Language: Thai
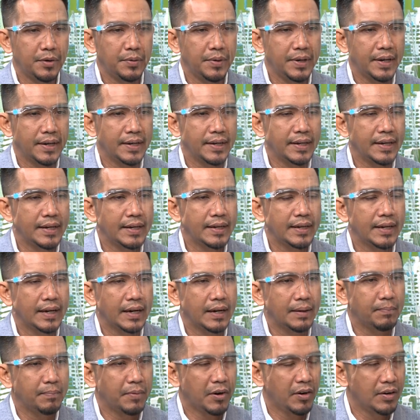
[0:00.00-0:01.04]
ด้วยเหตุนี้เนี่ย
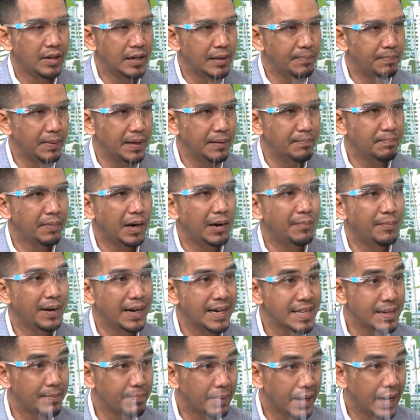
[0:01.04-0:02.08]
ก็เลยเป็นเป้าหมา
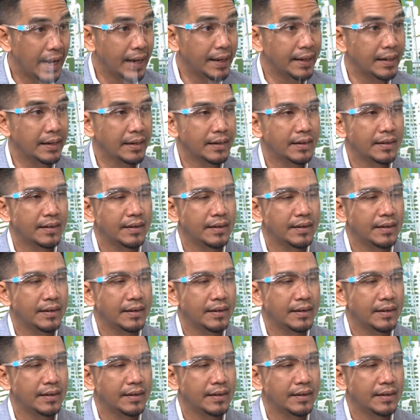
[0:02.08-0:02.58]
ยสำคัญ